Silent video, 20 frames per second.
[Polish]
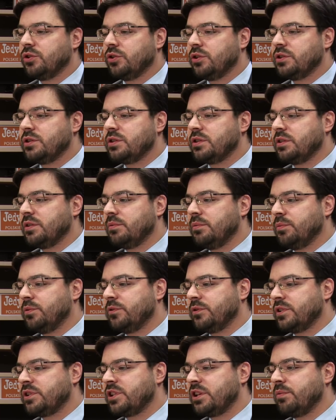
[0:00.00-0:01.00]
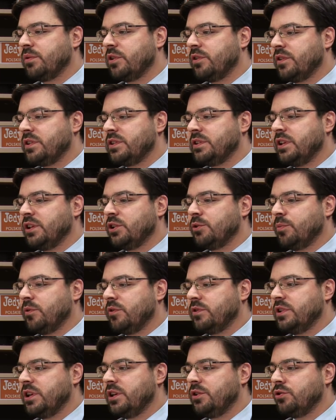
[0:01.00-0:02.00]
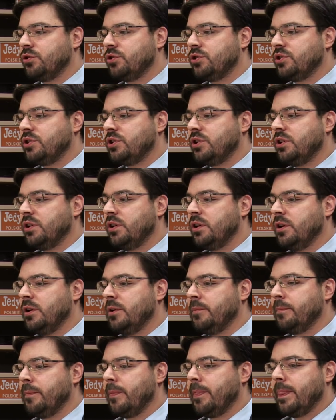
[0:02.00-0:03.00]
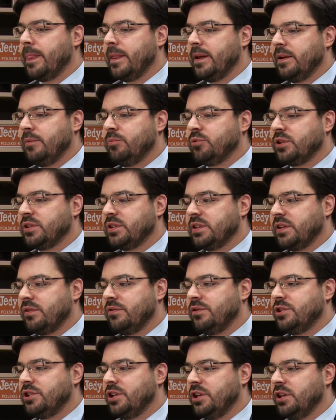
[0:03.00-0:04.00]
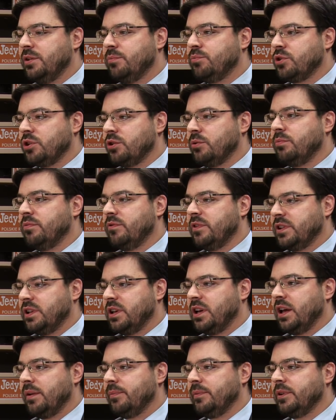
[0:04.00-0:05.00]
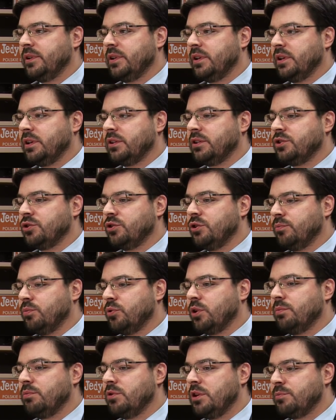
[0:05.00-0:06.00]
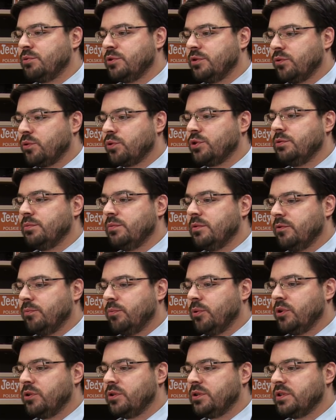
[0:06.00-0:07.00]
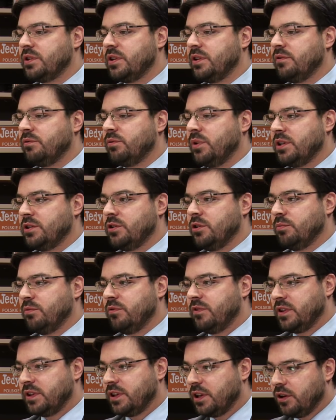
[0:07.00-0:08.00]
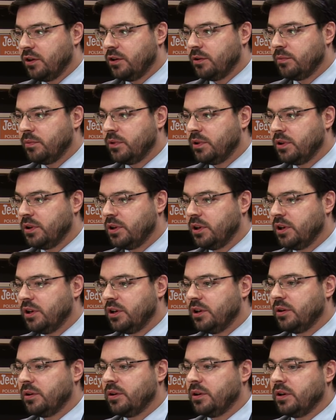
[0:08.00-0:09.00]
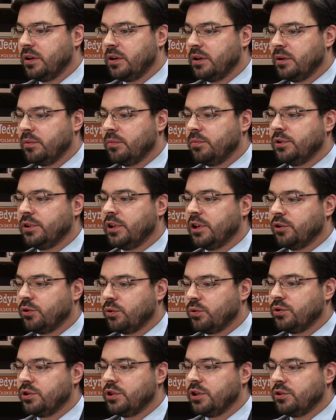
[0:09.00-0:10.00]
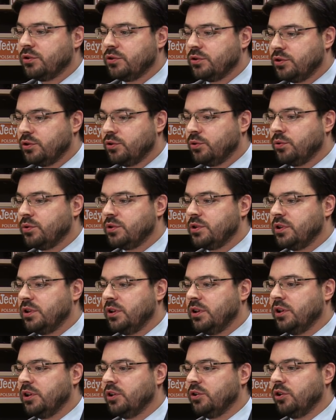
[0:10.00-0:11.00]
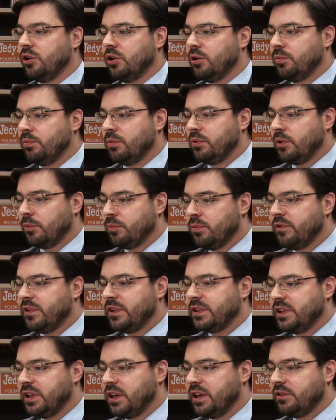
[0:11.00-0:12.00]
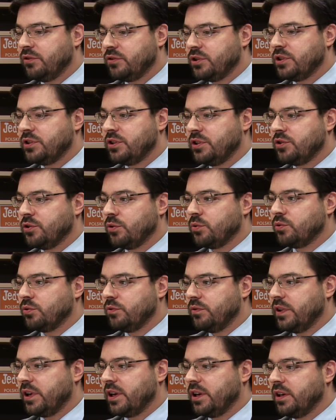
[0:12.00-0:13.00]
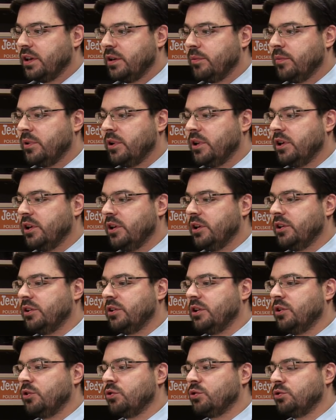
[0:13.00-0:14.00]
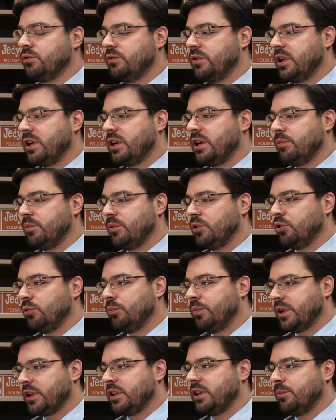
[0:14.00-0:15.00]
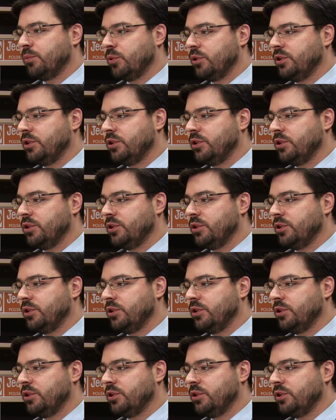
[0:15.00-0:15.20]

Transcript: że to jest, powtarzamy, kwestia odpowiedzialności E, przedstawicieli przed obywatelami. Tak? Znaczy, dopóki my nie przywrócimy w Polsce władzy obywatelom, e, bo na gruncie konstytucji to obywatele wszyscy są suwerenem, tylko suwerenem będą partie